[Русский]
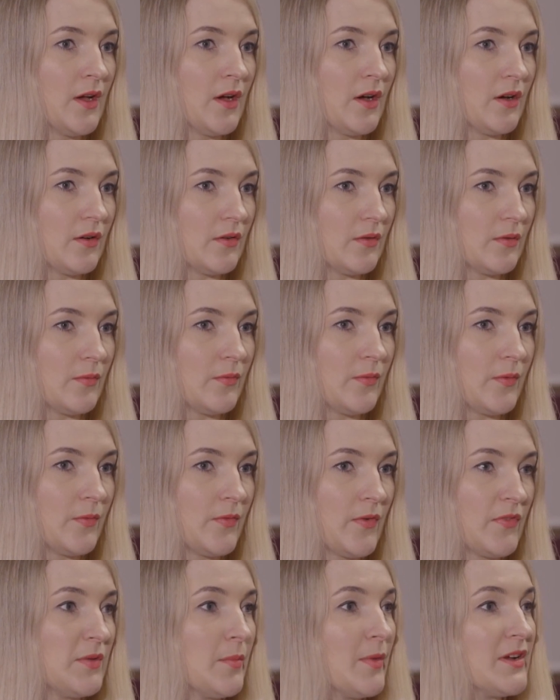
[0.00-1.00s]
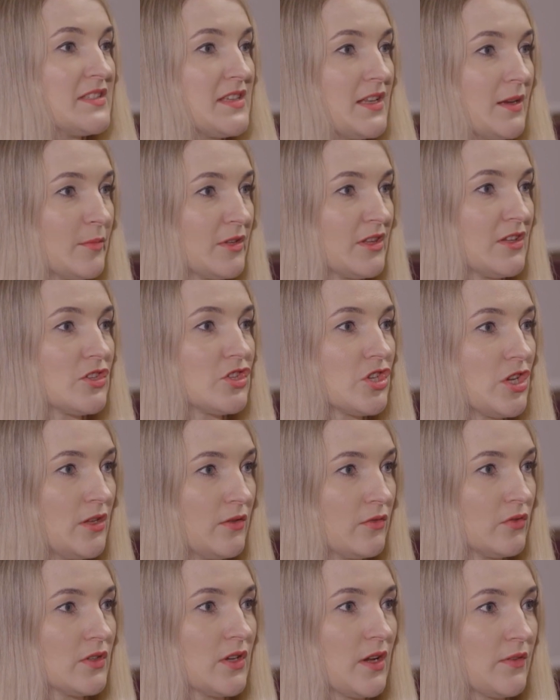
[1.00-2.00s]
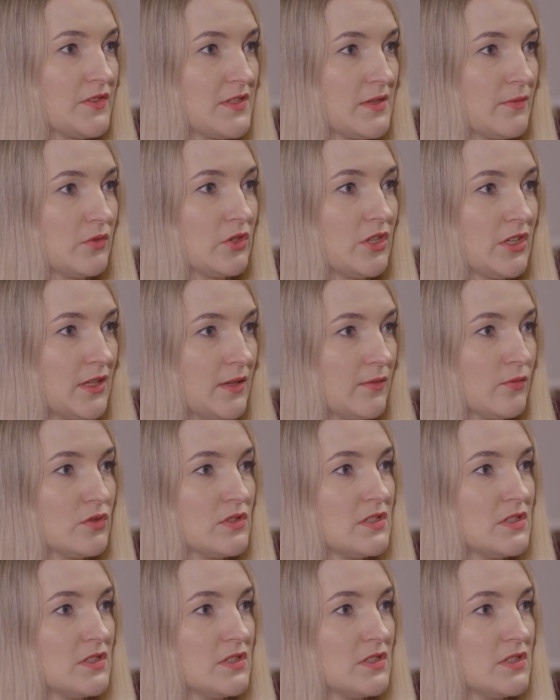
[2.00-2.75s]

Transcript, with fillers: во внимательном отношении вот ко всем вот таким вот